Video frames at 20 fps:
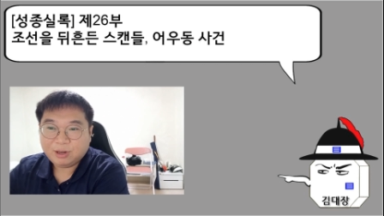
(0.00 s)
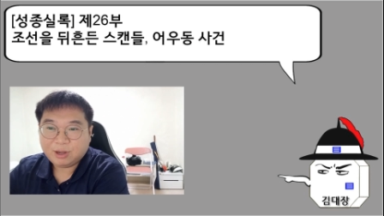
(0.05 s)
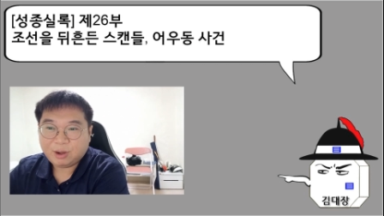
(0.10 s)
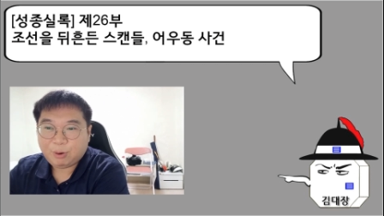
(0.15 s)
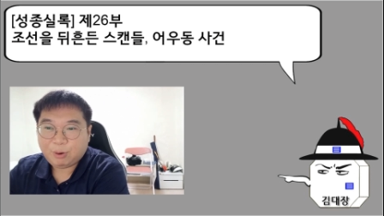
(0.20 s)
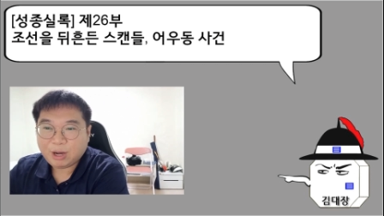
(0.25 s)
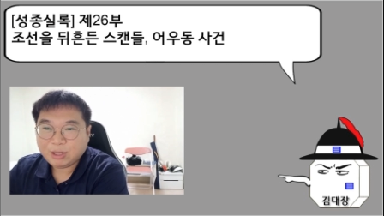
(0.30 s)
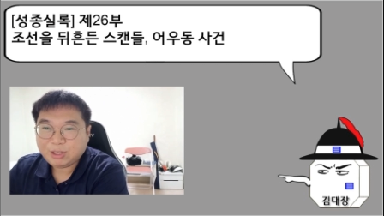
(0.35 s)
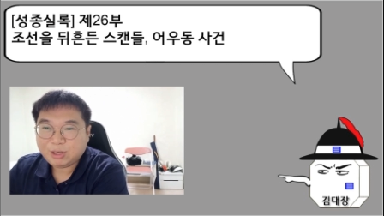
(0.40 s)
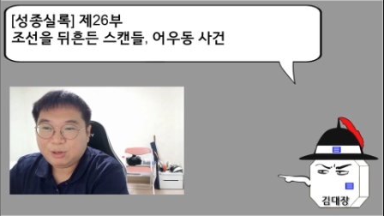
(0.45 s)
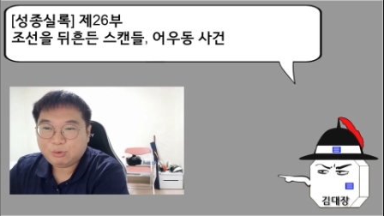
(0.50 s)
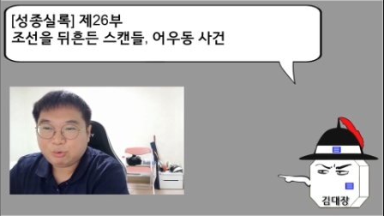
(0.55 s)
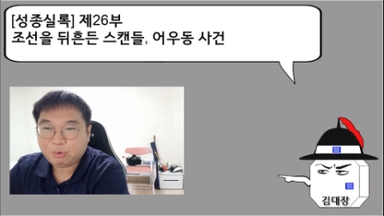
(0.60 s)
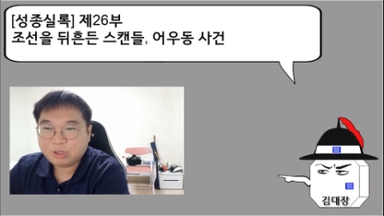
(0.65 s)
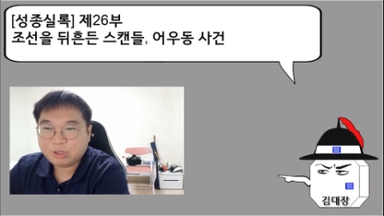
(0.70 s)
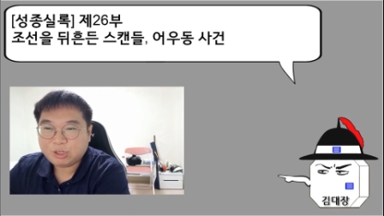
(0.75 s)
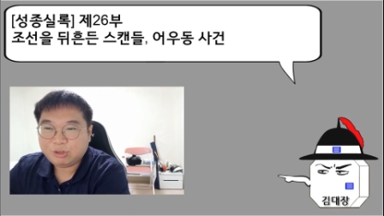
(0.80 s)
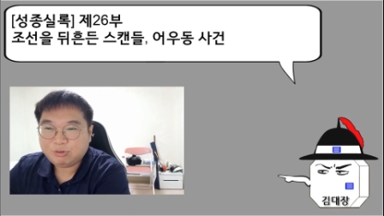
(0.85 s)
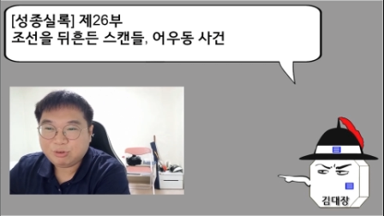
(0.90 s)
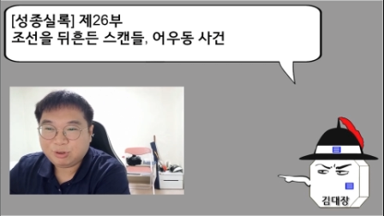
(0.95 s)
왕실
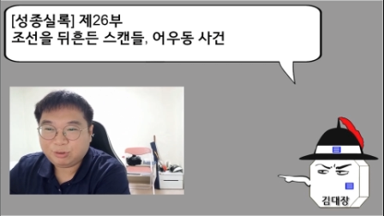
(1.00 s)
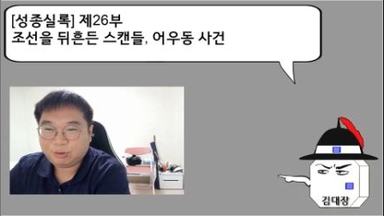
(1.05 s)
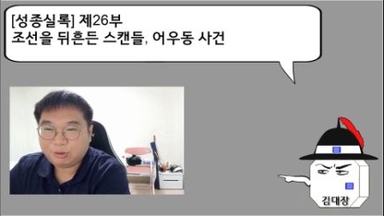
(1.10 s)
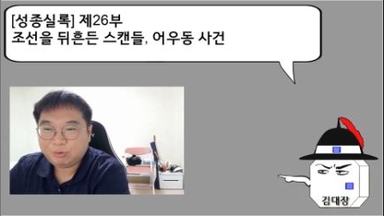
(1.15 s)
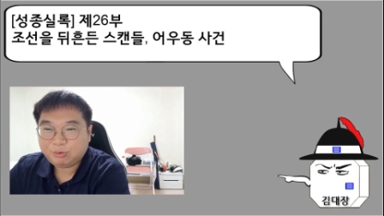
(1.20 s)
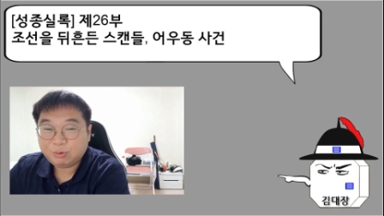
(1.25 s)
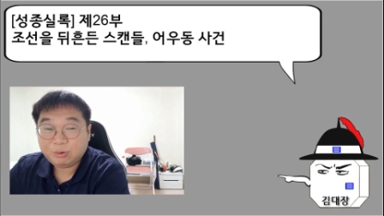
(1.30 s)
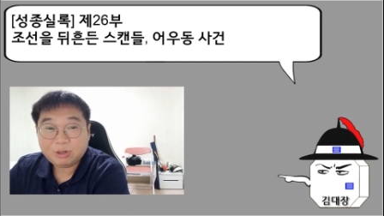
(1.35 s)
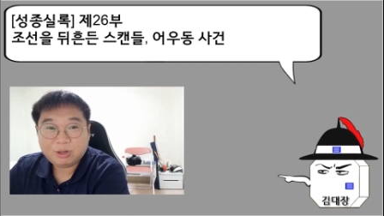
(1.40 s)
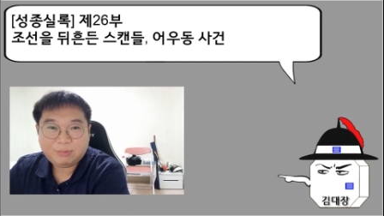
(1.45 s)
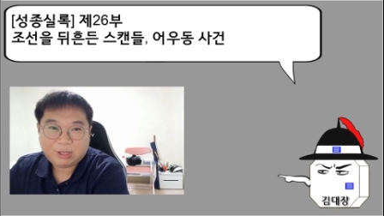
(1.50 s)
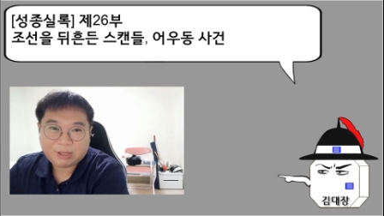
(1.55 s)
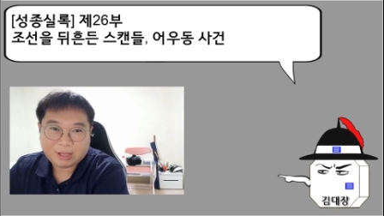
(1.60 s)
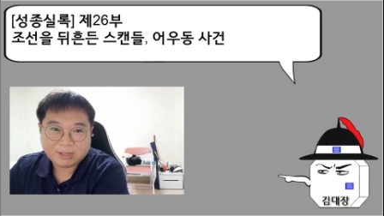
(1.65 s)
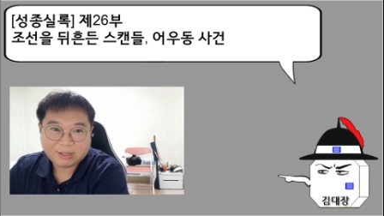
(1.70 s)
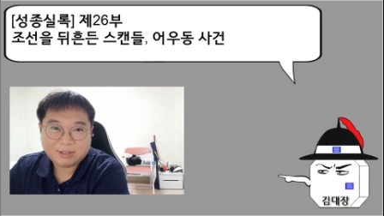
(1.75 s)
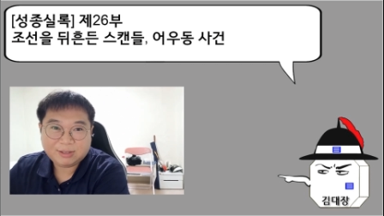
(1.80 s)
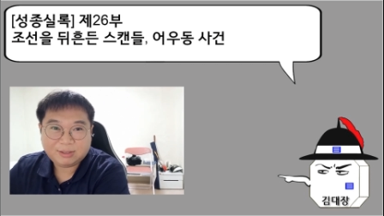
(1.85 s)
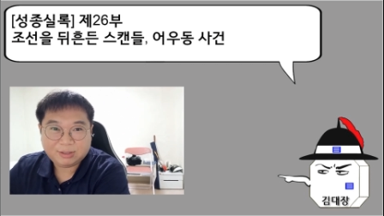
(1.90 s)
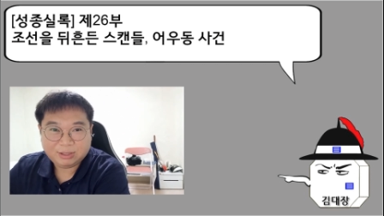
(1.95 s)
종친 중에서는 좀 급이
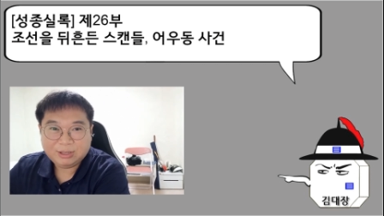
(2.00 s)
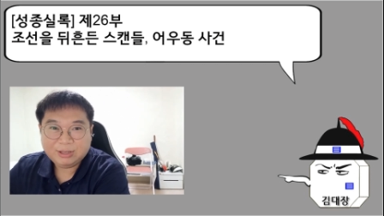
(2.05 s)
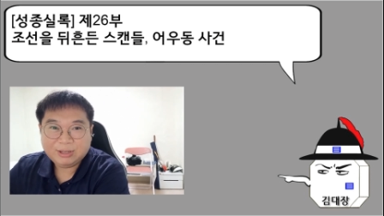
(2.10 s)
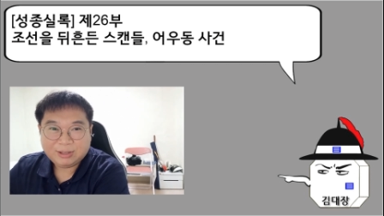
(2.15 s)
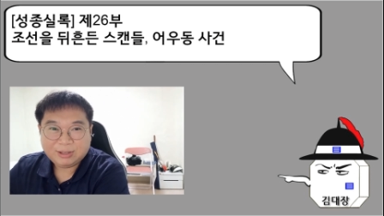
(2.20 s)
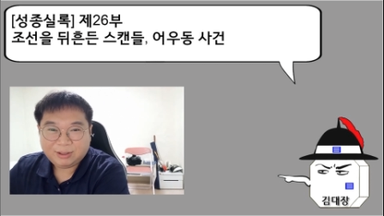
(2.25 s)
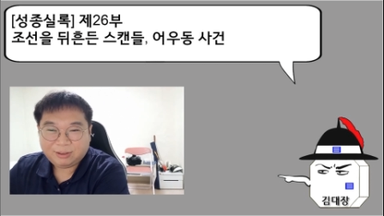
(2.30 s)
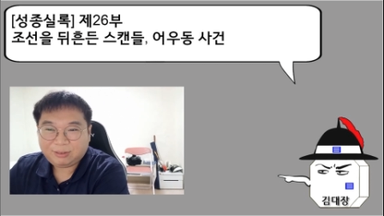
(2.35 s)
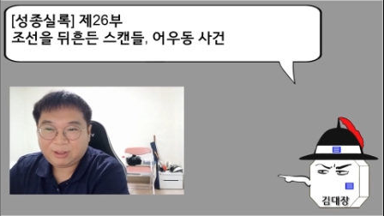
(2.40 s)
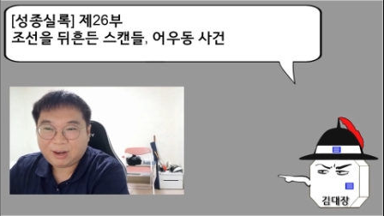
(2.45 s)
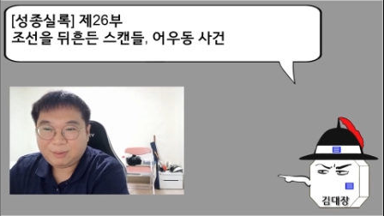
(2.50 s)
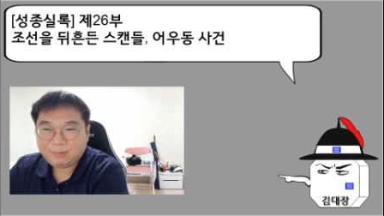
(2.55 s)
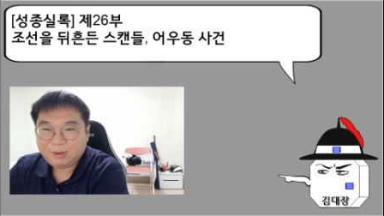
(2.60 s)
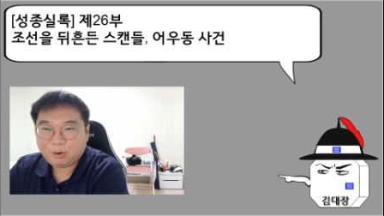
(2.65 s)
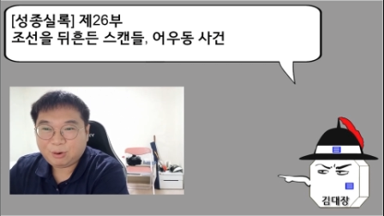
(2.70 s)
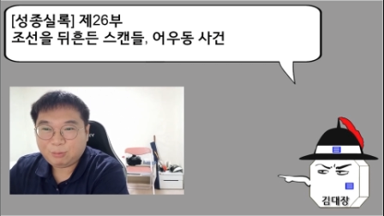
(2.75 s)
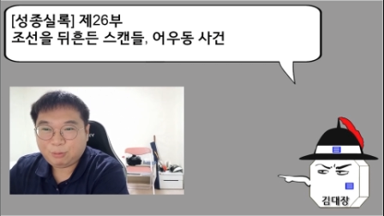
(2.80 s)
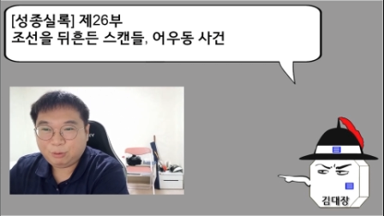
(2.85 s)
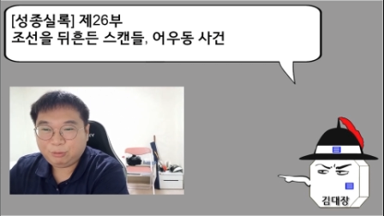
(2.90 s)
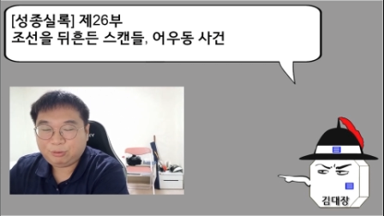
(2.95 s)
낮은
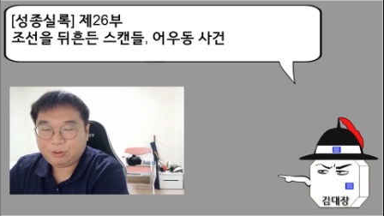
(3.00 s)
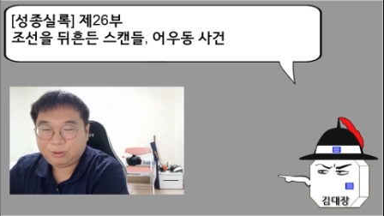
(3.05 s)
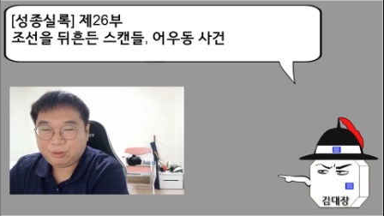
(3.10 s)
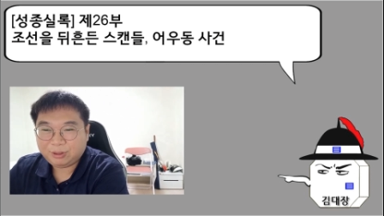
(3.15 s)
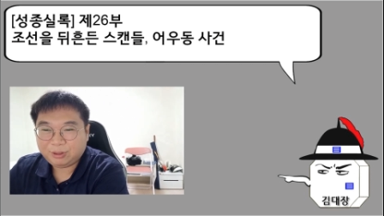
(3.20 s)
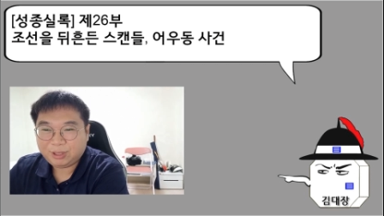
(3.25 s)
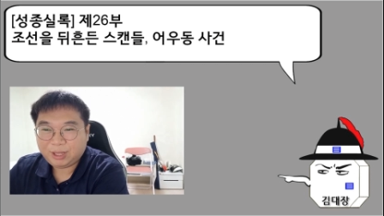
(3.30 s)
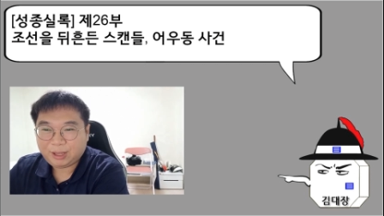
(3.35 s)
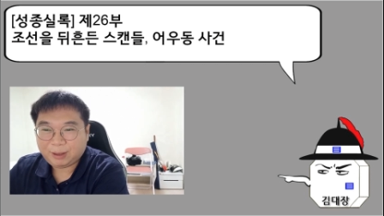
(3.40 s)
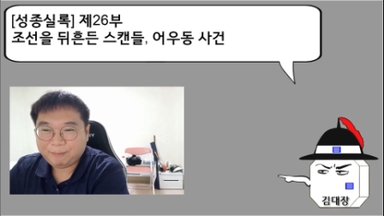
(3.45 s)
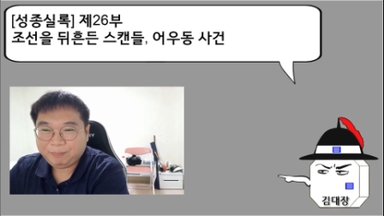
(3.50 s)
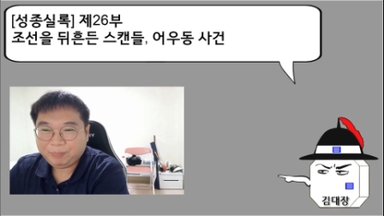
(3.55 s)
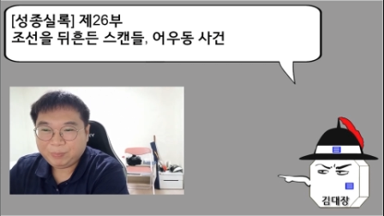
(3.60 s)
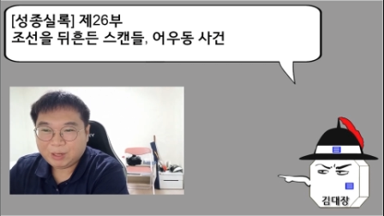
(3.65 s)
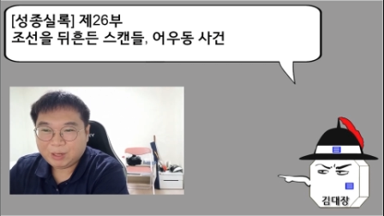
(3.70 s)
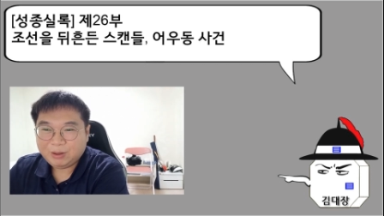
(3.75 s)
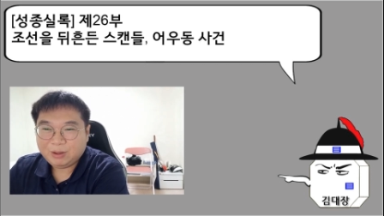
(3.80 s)
사람이라고 볼 수 있는데,